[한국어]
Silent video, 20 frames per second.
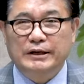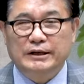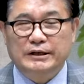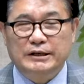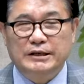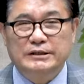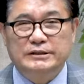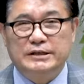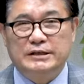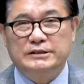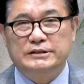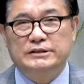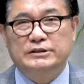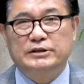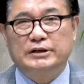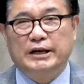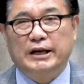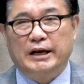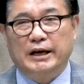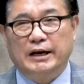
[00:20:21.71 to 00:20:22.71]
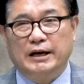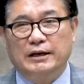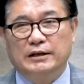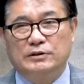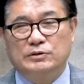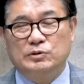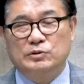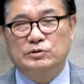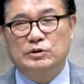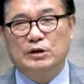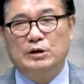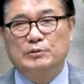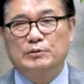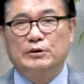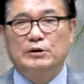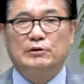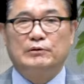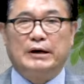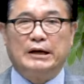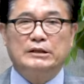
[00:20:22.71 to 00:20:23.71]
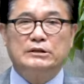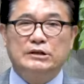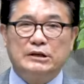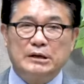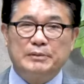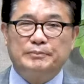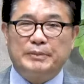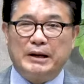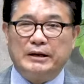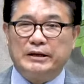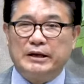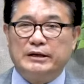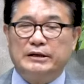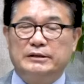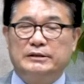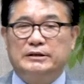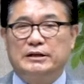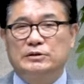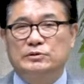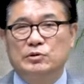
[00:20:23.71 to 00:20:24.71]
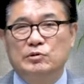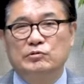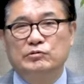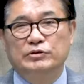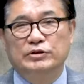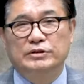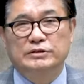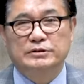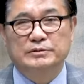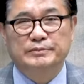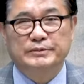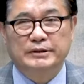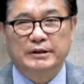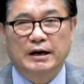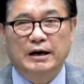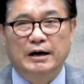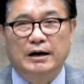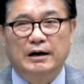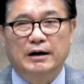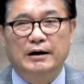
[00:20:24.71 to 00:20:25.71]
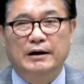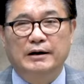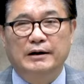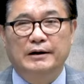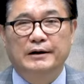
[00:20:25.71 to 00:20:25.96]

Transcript: 일제 시절에 조선일보는 완전히 빨갱이들의 소굴이었습니다.